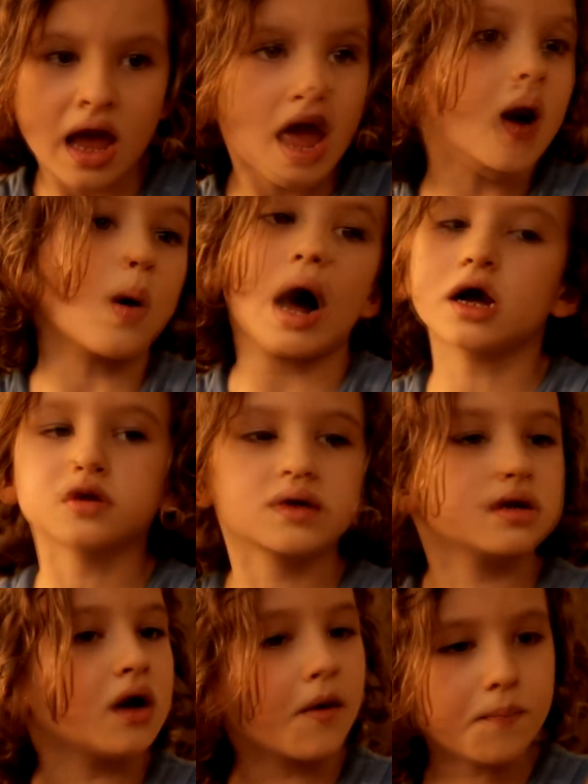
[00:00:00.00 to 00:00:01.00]
Eu acho
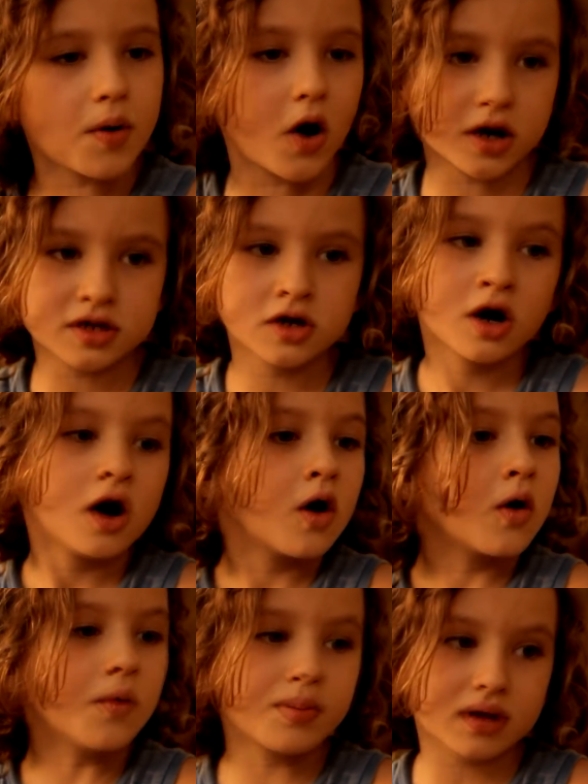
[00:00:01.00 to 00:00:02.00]
que não pode,
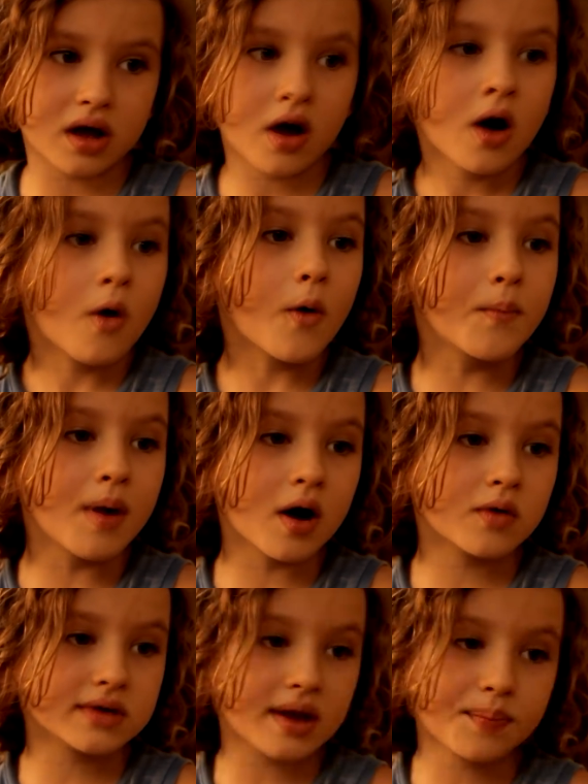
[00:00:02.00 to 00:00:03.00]
o, o
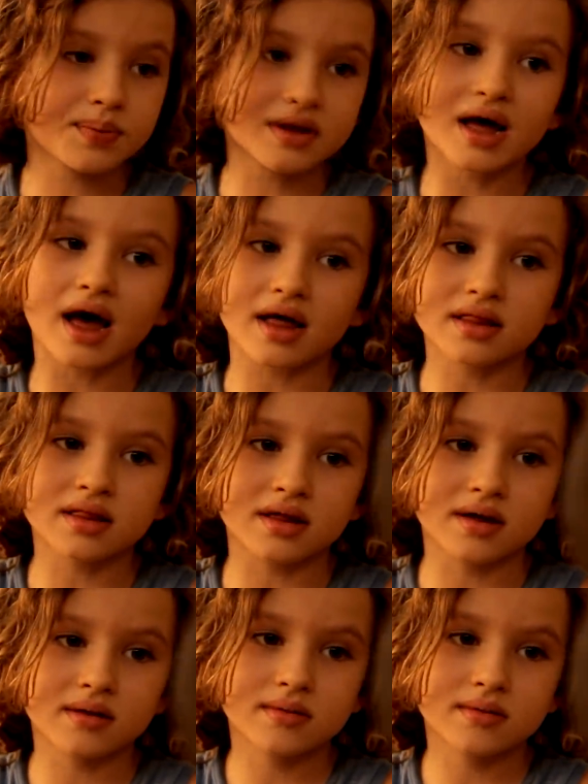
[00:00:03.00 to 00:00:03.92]
banco da praça.